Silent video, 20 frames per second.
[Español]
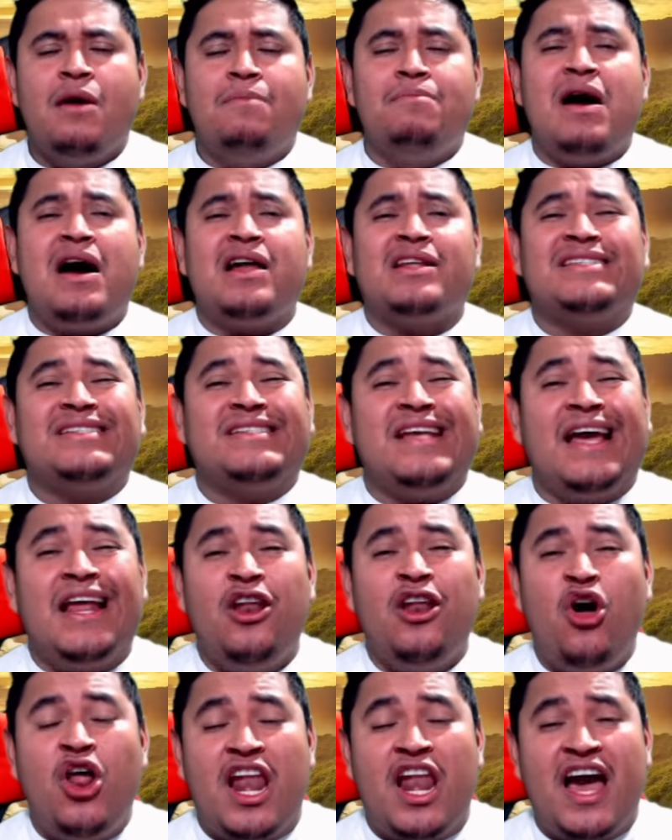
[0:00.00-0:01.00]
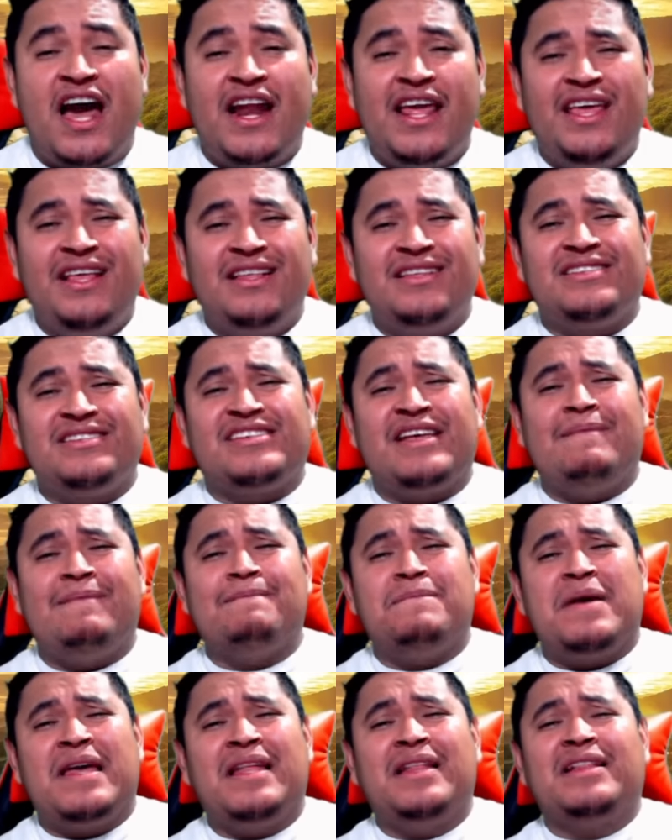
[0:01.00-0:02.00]
Marcelo Larín se
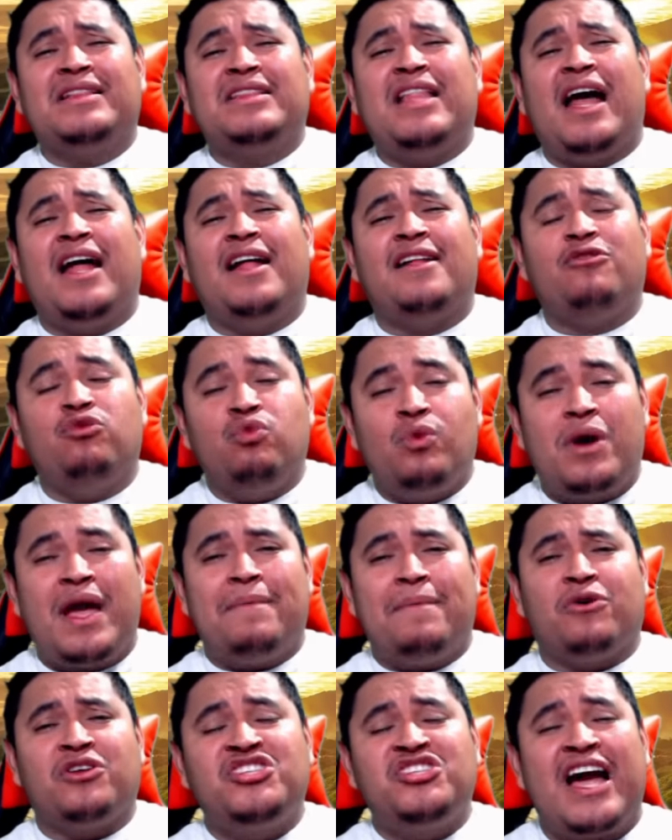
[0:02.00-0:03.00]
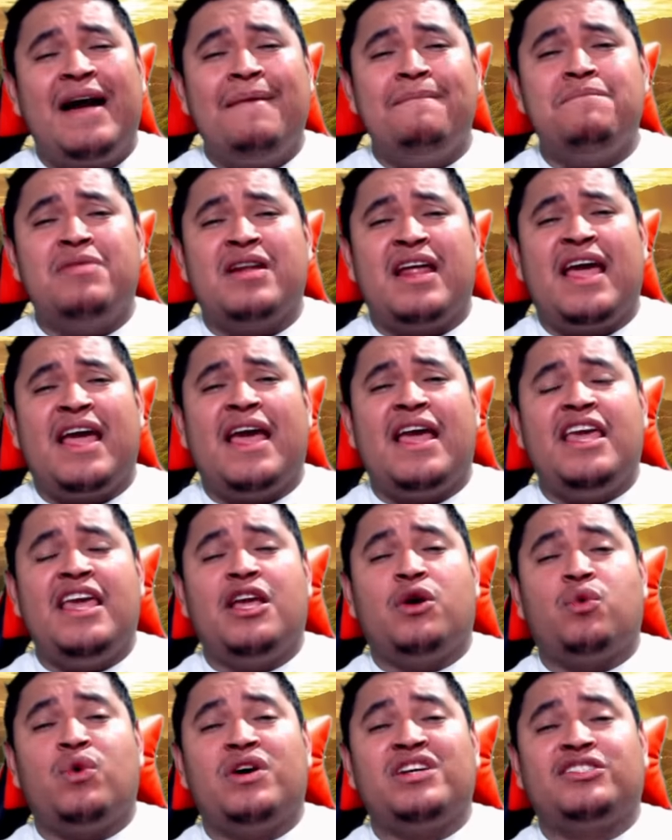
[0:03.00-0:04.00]
inventa nuevo chambre
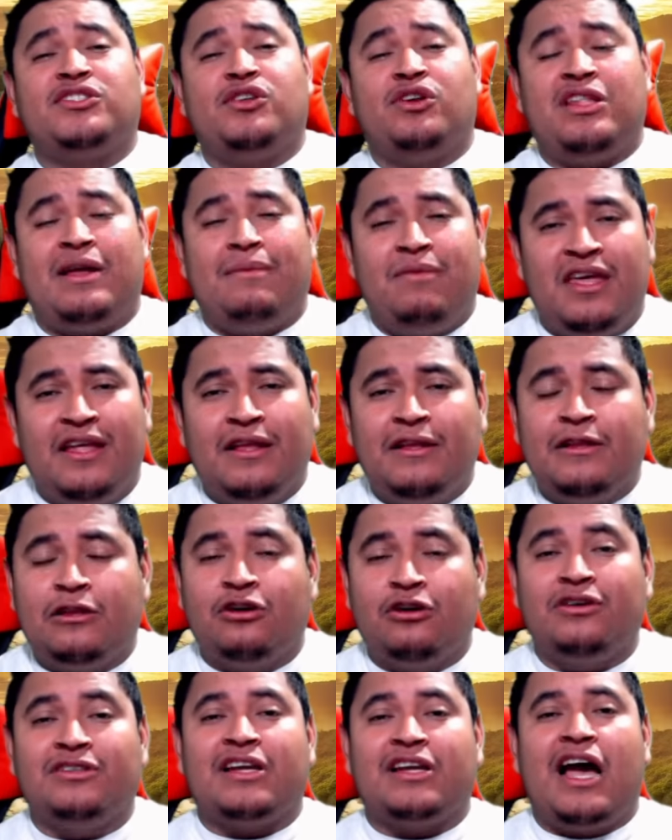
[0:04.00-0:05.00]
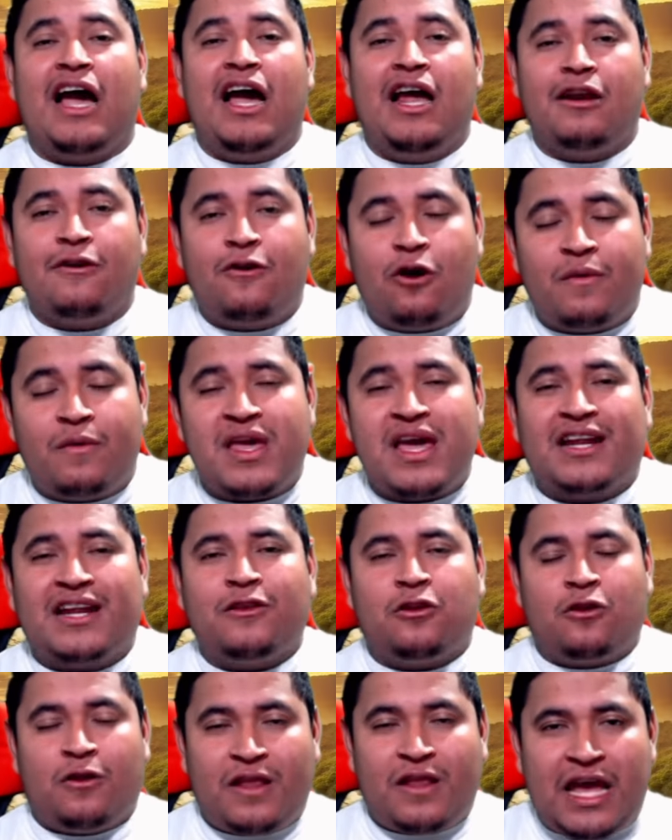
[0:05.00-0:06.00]
y cuestionamientos al
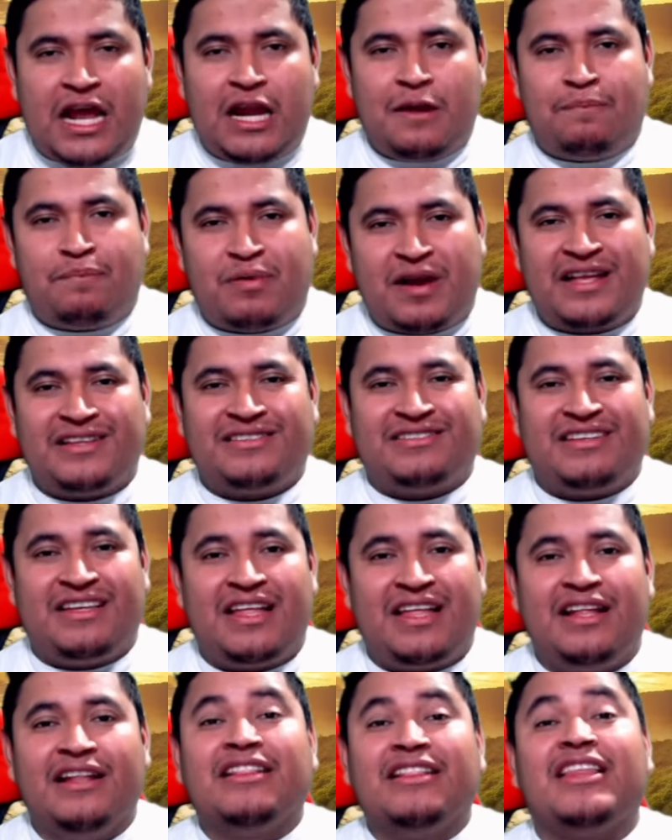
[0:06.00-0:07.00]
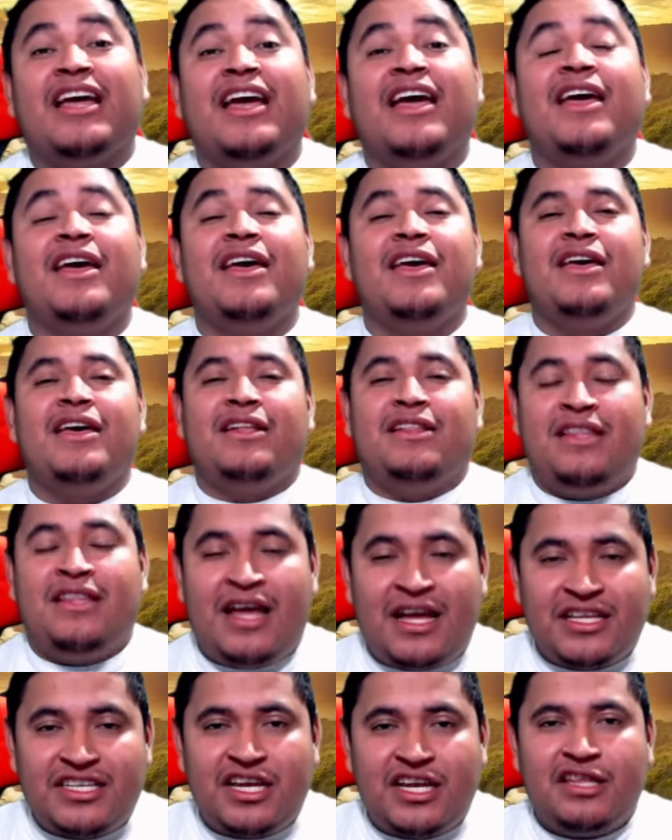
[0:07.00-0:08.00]
gobierno del presidente
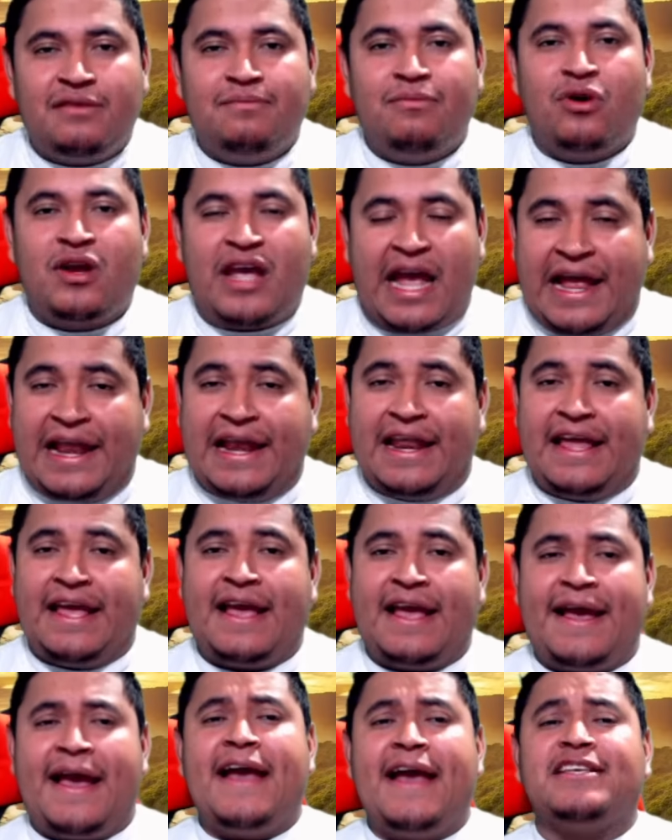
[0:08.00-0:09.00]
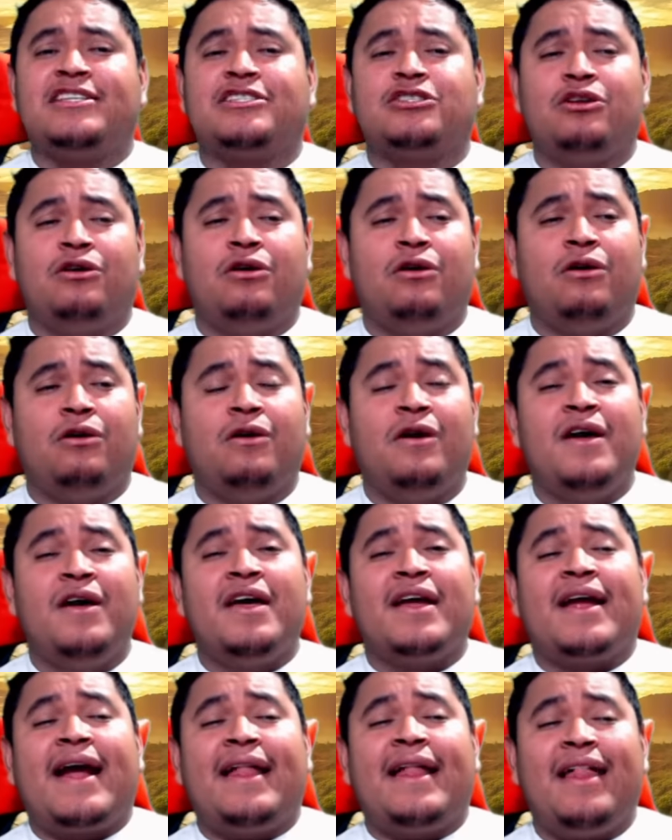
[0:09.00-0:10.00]
Nayib Bukele. Esto
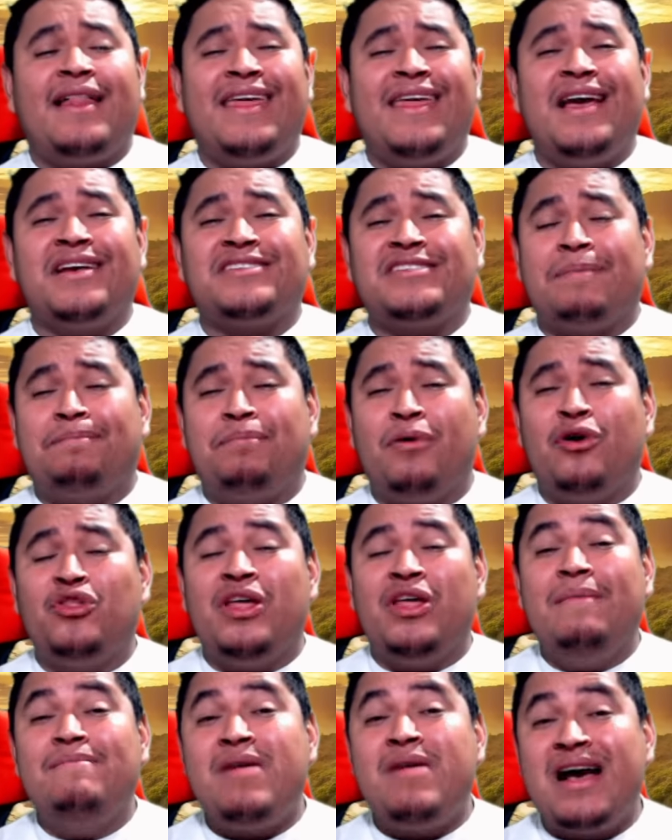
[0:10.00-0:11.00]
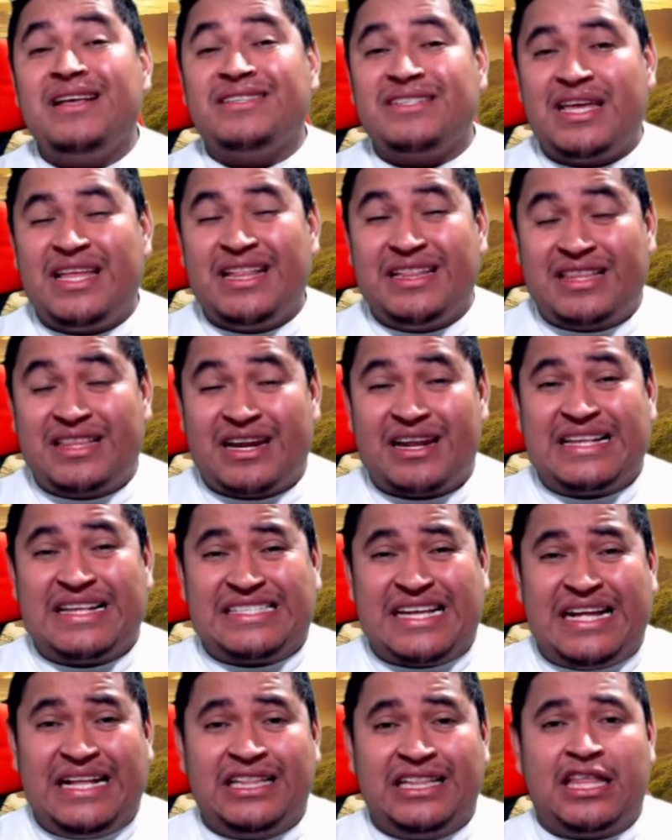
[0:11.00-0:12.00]
cada día se pone más
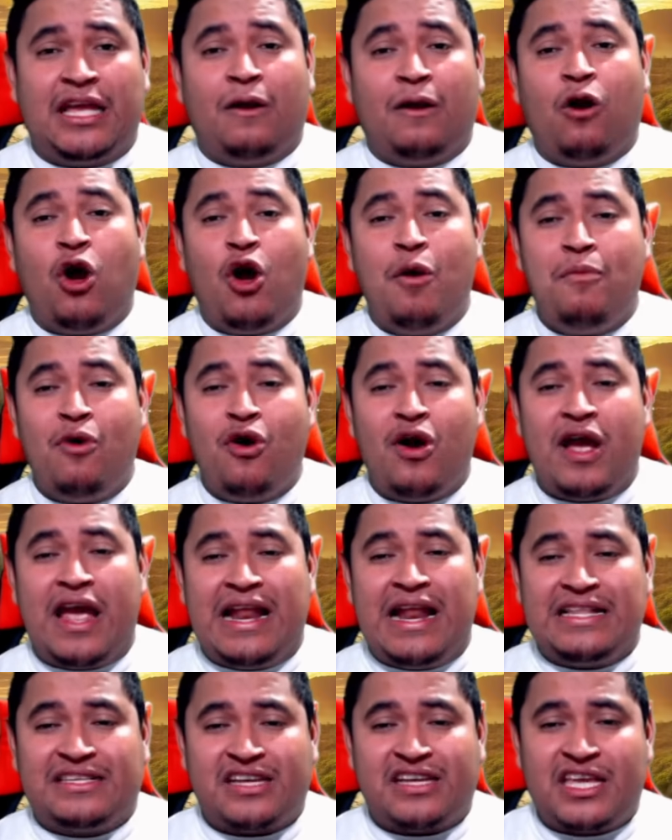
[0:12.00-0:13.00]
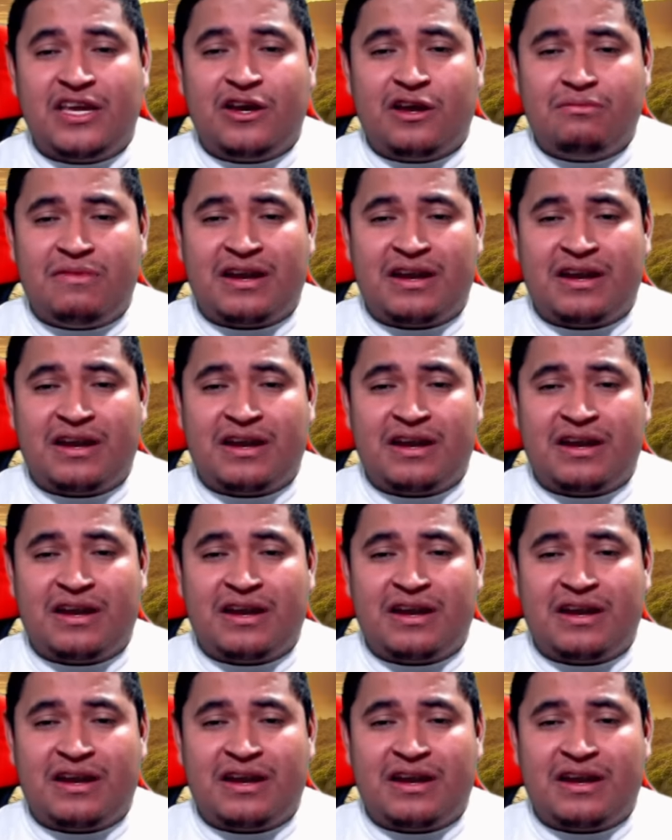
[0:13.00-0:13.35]
interesante como el señor